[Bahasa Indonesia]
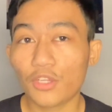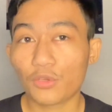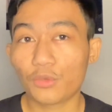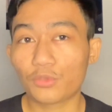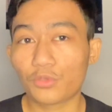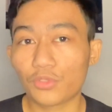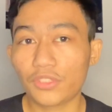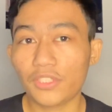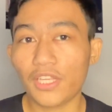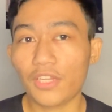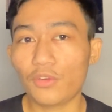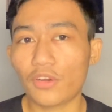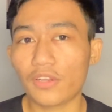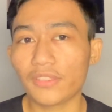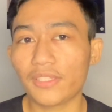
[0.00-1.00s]
khususnya
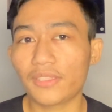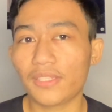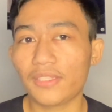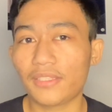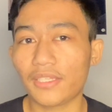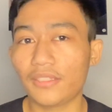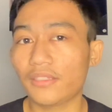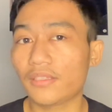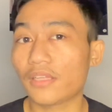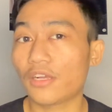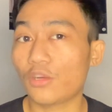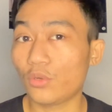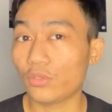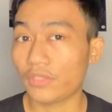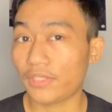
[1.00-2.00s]
dorang tanya-tanya
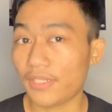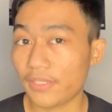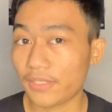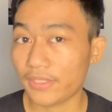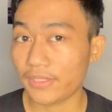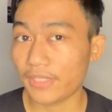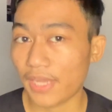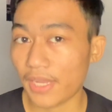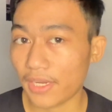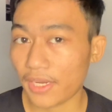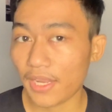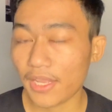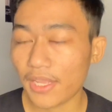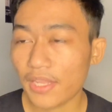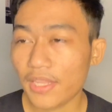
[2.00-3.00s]
tentang konten
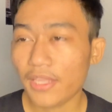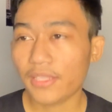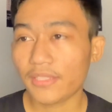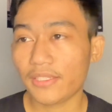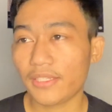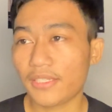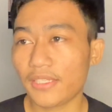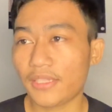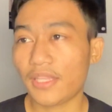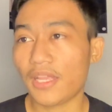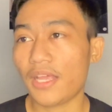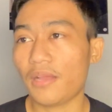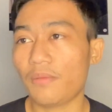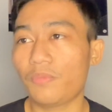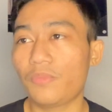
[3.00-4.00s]
sejarah. Jadi
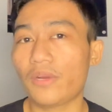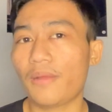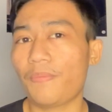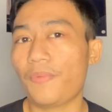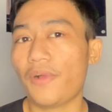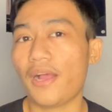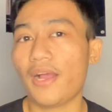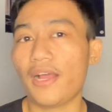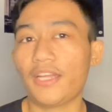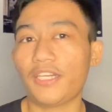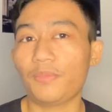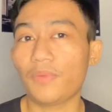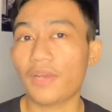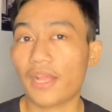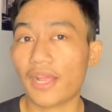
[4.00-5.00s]
kita beberapa hari
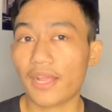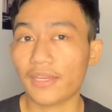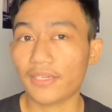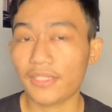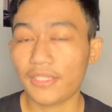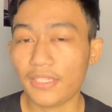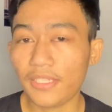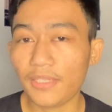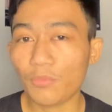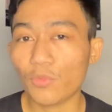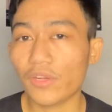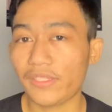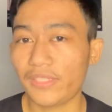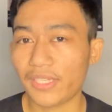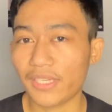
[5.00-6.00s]
belakangan ini
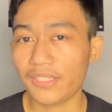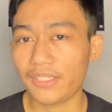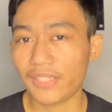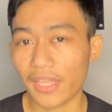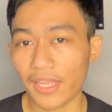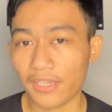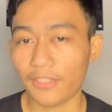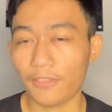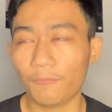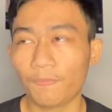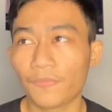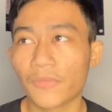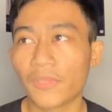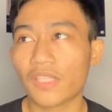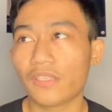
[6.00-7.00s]
mulai cari-cari
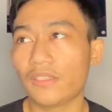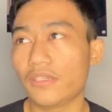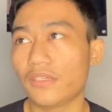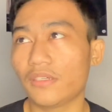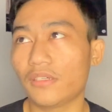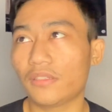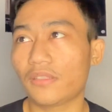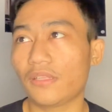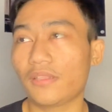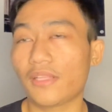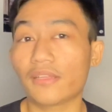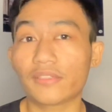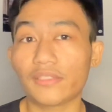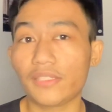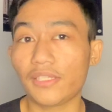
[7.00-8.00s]
Eh,
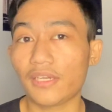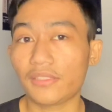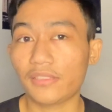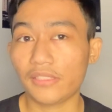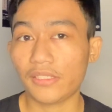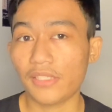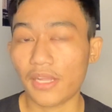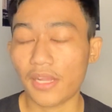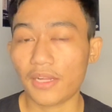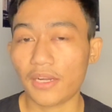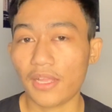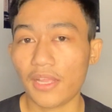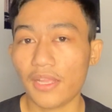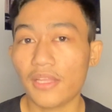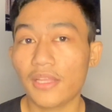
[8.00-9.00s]
tentang
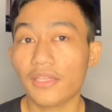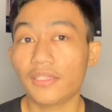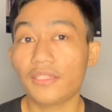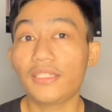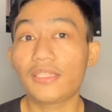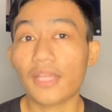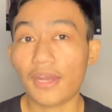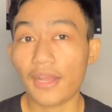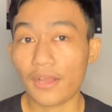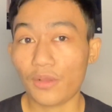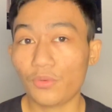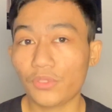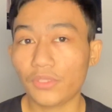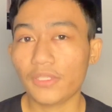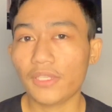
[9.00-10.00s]
sejarah-sejarah kita
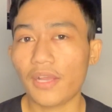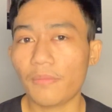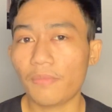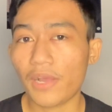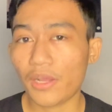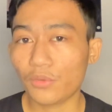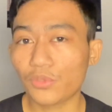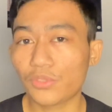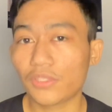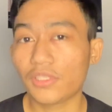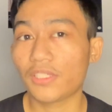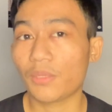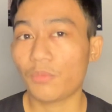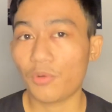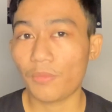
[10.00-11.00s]
laut yang bagus
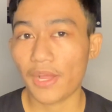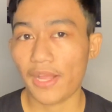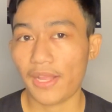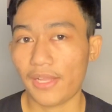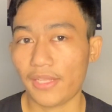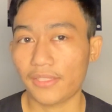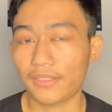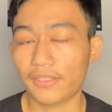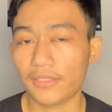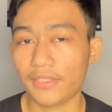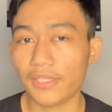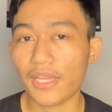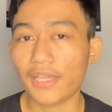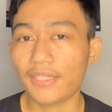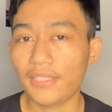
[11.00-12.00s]
kita mau bahas.
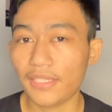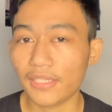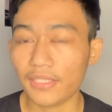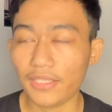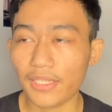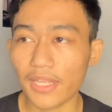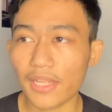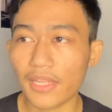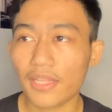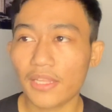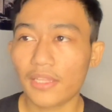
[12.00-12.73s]
Jadi akhirnya